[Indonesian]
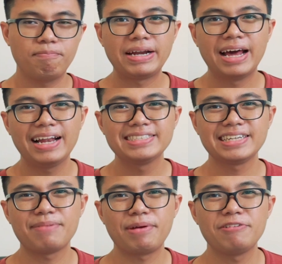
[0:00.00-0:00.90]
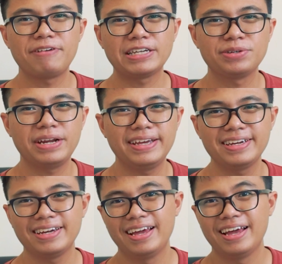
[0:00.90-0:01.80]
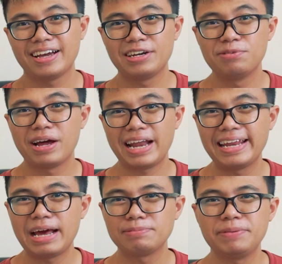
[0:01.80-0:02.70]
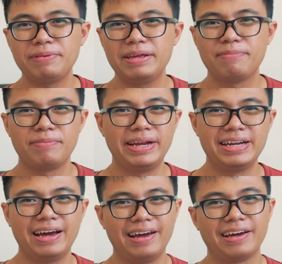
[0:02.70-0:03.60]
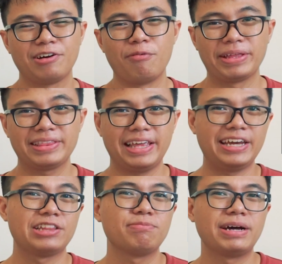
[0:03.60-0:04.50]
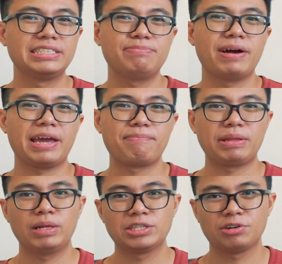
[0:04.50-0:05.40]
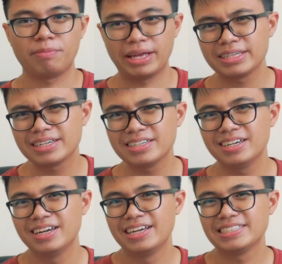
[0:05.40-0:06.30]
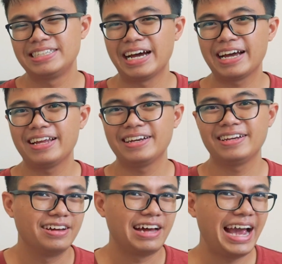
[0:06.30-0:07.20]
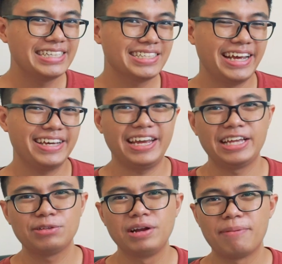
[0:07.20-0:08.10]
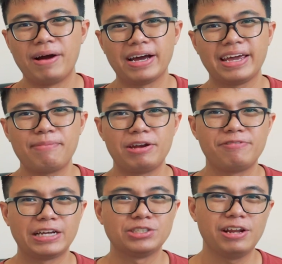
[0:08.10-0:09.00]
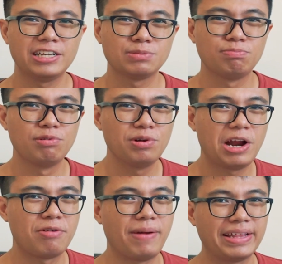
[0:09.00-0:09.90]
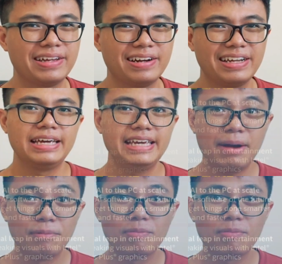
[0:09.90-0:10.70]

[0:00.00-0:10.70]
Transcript: Padahal secara manufacturing, kedua line up chip ini berbeda. Comet Lake itu masih pakai 14 nanometer, sedangkan Ice Lake itu udah pakai manufacturing 10 nanometer yang